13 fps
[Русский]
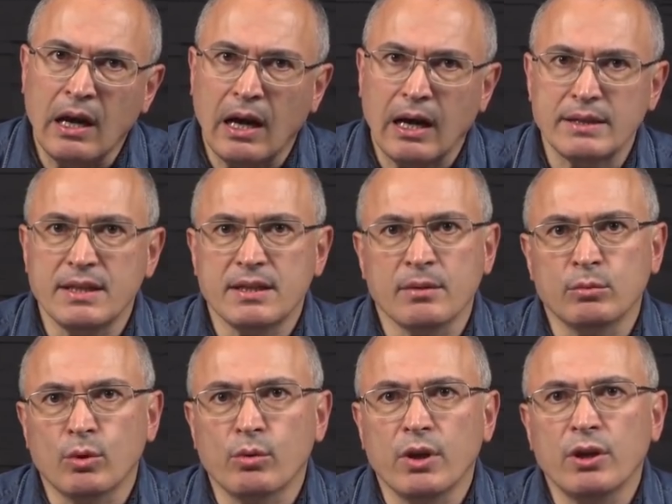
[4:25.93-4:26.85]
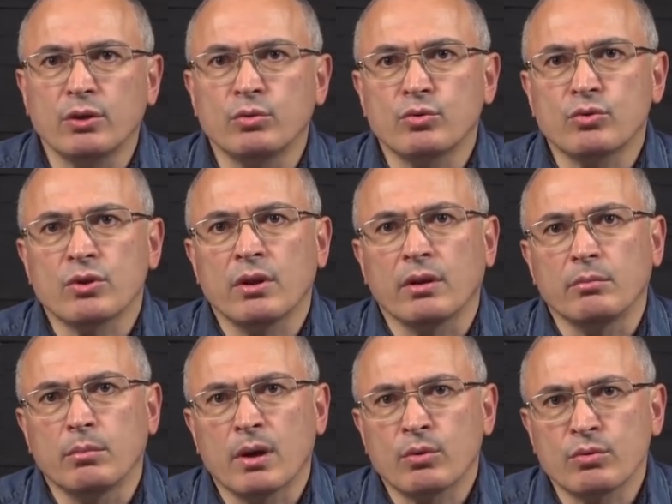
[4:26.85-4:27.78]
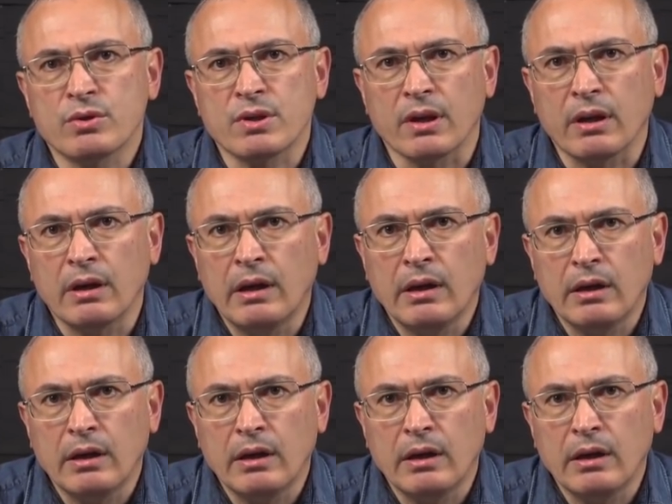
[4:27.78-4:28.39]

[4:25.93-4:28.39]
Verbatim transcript: а детям других нужно бороться